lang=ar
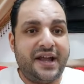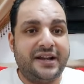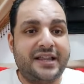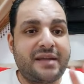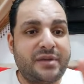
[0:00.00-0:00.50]

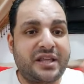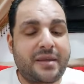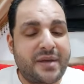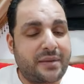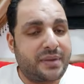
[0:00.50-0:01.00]
احنا دايما
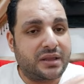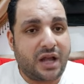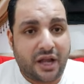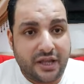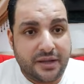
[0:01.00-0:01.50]
الجماهير
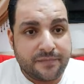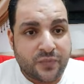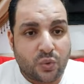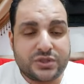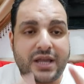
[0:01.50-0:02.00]
بنضحي
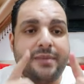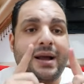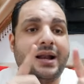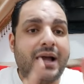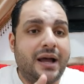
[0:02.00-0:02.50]
وزي
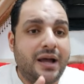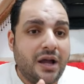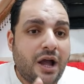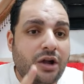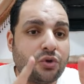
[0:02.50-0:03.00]
ما قالها
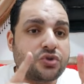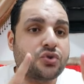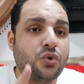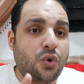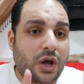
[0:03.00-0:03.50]

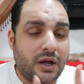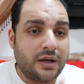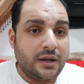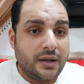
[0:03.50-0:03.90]
الاسطوره